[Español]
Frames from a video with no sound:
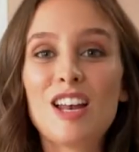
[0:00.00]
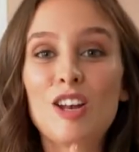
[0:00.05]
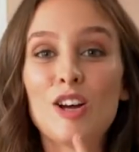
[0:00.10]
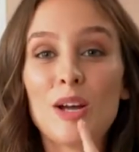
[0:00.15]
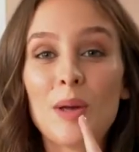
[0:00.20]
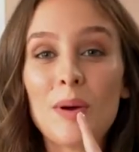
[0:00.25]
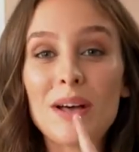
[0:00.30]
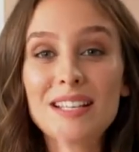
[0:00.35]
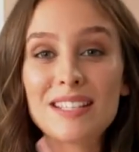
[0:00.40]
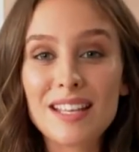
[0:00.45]
Lo
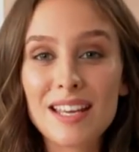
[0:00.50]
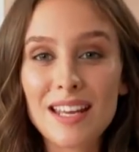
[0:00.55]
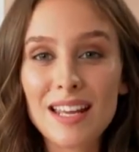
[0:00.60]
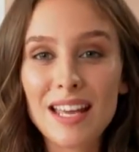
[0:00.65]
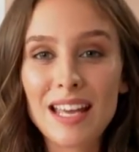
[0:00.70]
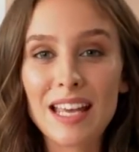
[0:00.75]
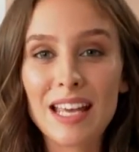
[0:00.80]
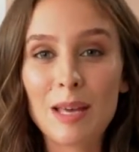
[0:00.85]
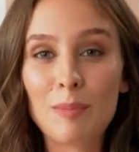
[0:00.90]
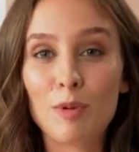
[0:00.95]
que va a
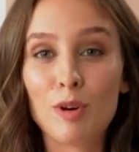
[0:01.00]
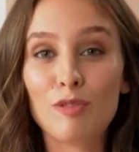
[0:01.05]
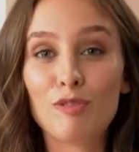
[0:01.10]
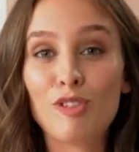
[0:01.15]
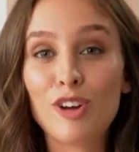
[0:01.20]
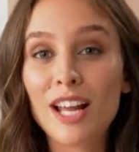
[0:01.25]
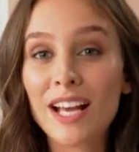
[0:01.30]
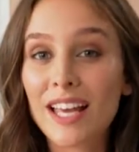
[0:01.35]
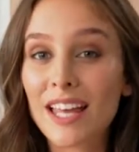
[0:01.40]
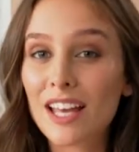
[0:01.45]
hacer es que por
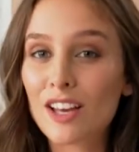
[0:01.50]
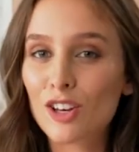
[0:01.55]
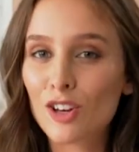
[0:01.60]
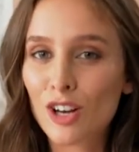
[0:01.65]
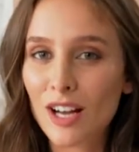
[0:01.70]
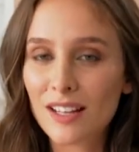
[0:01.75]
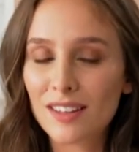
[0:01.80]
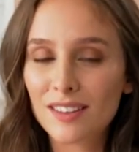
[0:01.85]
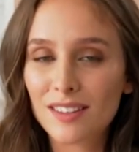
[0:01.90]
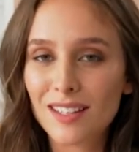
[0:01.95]
fuera quede
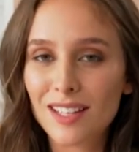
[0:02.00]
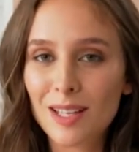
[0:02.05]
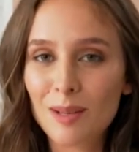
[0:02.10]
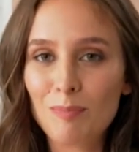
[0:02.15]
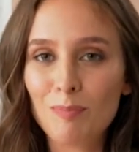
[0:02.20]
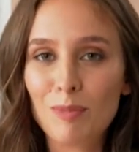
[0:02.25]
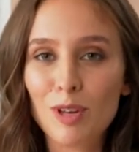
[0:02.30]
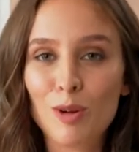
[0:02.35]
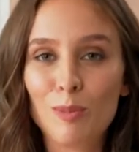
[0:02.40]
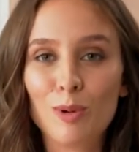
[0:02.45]
crocante,
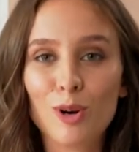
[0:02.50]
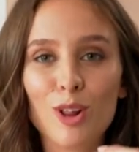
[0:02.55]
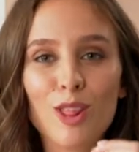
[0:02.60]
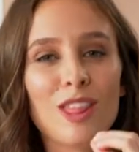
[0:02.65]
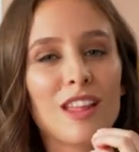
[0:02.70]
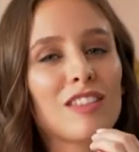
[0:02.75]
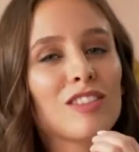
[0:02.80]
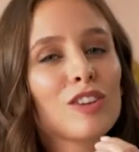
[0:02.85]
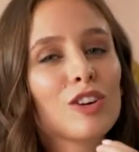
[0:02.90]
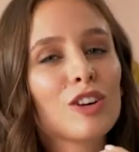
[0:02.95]
pero por
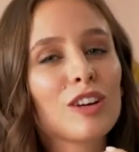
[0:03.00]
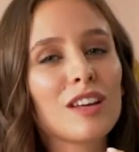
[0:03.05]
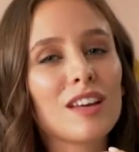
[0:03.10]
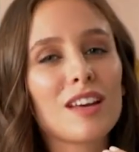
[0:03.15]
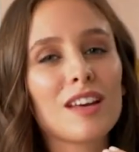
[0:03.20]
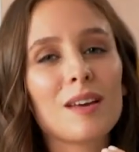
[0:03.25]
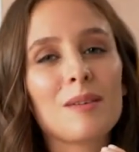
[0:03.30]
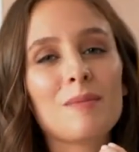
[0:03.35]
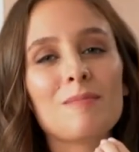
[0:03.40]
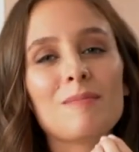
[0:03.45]
dentro
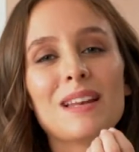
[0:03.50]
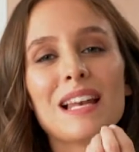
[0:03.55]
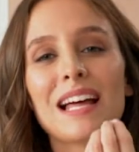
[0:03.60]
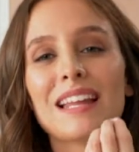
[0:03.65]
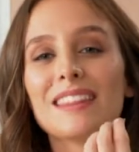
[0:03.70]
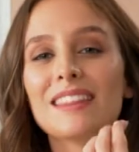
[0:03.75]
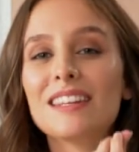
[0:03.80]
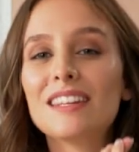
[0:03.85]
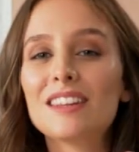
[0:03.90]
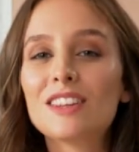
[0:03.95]
quede
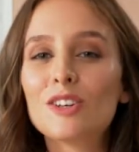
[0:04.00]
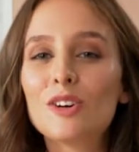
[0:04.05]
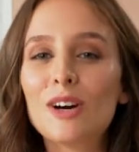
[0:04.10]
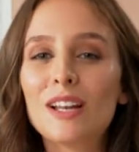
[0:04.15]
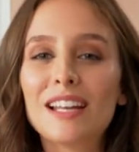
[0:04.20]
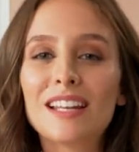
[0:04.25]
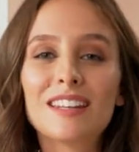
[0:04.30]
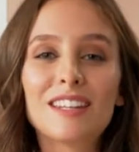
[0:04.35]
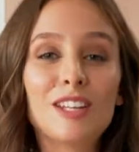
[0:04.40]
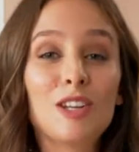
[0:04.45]
blandito
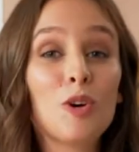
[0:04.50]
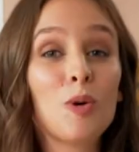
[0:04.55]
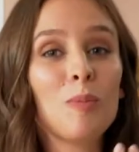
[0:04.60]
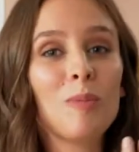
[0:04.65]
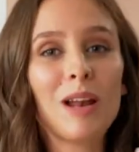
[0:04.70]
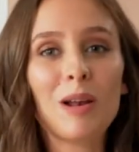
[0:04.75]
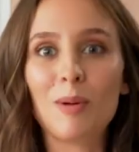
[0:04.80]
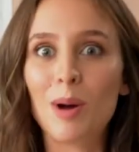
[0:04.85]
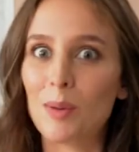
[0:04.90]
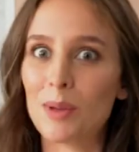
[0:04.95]
al estilo de un
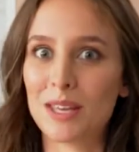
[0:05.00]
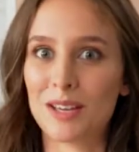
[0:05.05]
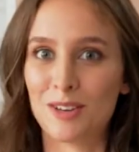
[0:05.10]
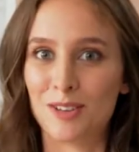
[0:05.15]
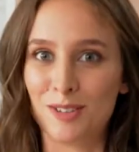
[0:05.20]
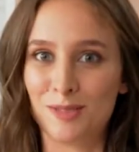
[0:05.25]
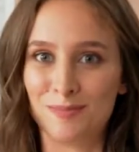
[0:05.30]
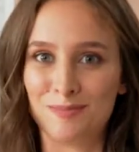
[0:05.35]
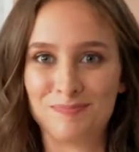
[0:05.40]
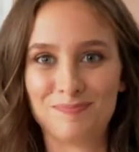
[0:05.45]

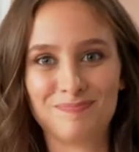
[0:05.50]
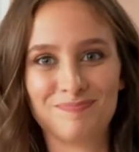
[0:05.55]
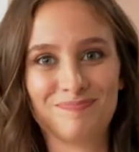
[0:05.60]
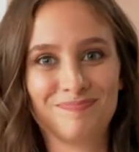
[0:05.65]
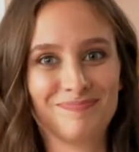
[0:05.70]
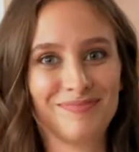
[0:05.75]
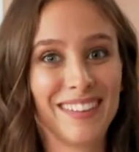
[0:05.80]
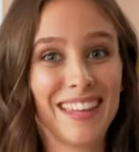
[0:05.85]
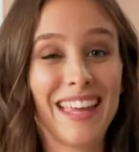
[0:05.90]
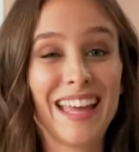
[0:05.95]
malvavisco.
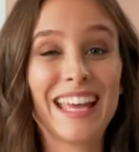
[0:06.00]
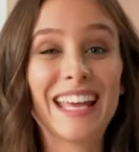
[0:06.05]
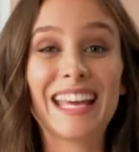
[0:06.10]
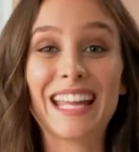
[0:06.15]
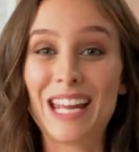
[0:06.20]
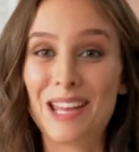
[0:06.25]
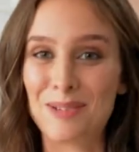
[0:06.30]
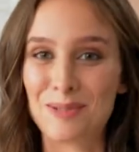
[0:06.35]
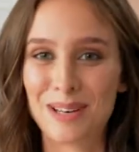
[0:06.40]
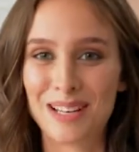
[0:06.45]
Queda
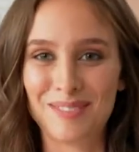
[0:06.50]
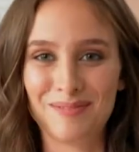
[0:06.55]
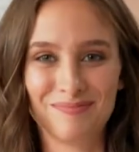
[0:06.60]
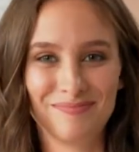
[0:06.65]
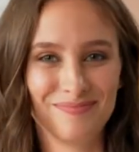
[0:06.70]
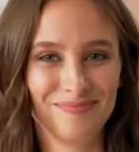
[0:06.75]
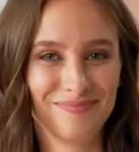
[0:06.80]
increíble.